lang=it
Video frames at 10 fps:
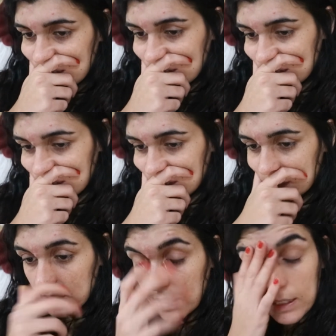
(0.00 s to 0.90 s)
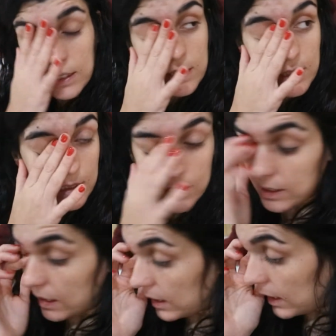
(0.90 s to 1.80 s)
uh, e
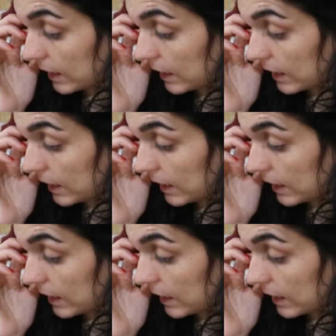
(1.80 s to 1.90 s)
niente